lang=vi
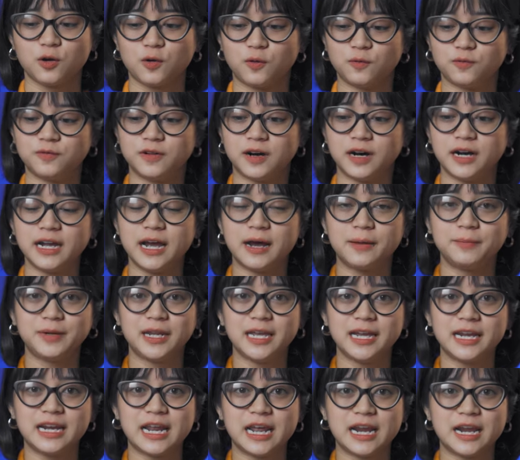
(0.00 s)
cùng với âm
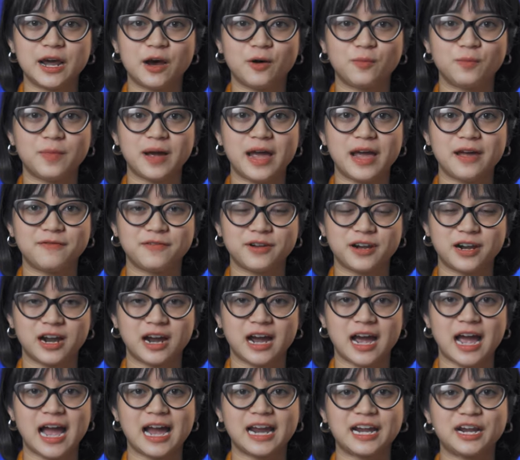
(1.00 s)
ly đề nông
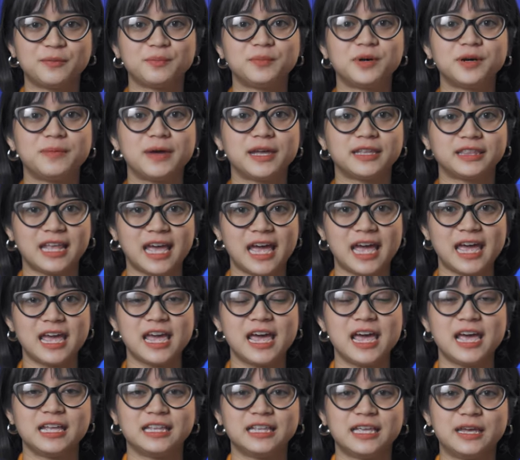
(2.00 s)
AVR250BT
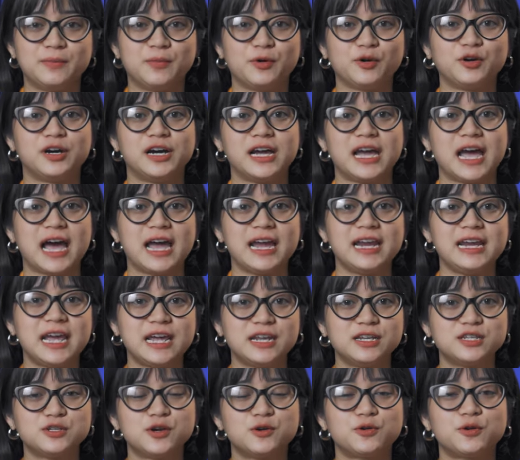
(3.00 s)
thì mọi người hãy
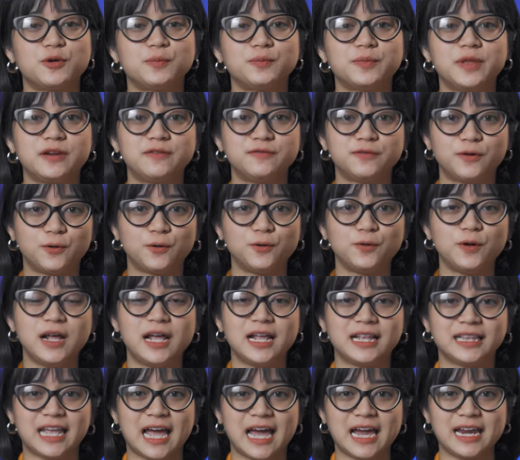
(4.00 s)
đến showroom Thiên Vũ
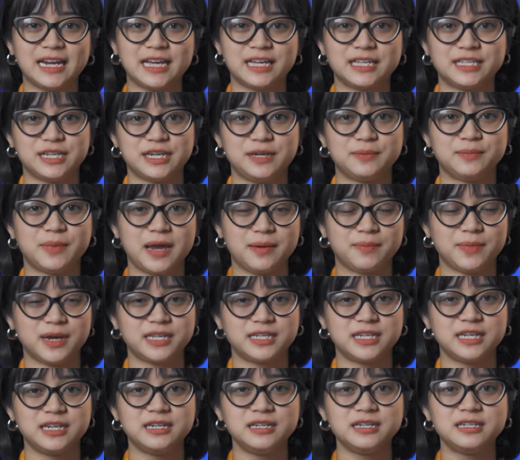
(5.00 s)
tại địa chỉ
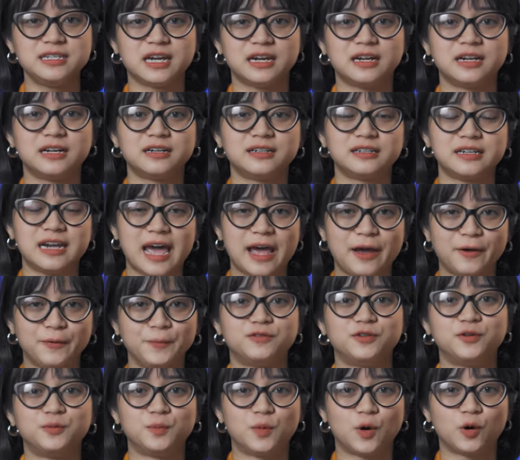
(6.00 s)
779 Trần Hưng Đạo,
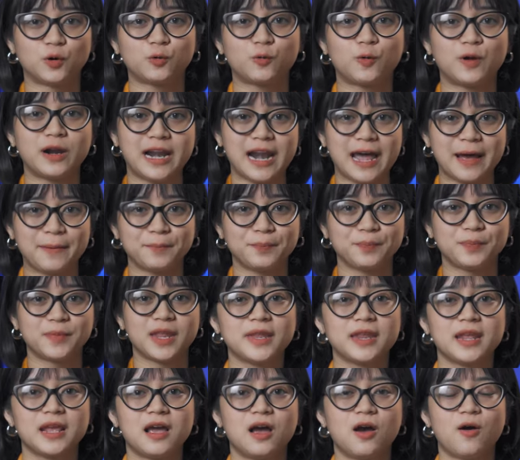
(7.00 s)
phường 1, quận 5.
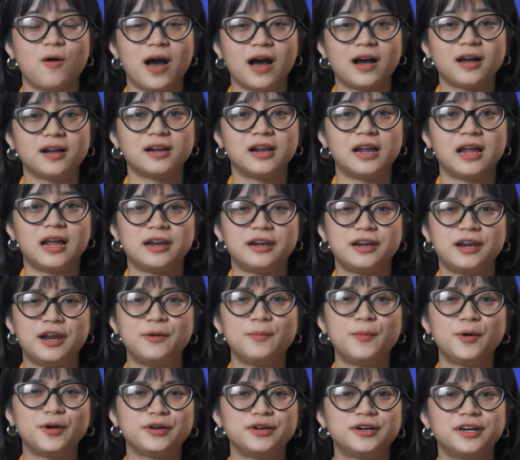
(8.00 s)
Hoặc à,
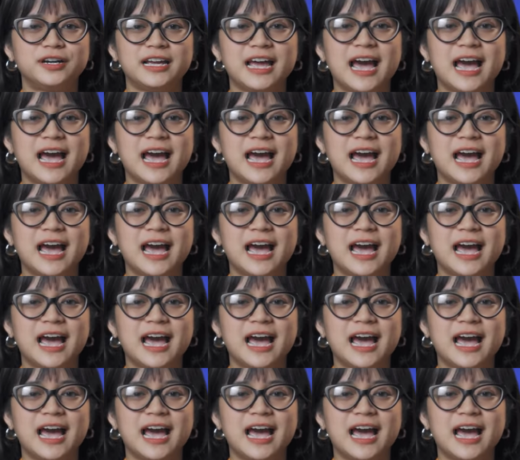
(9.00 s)
nếu mọi người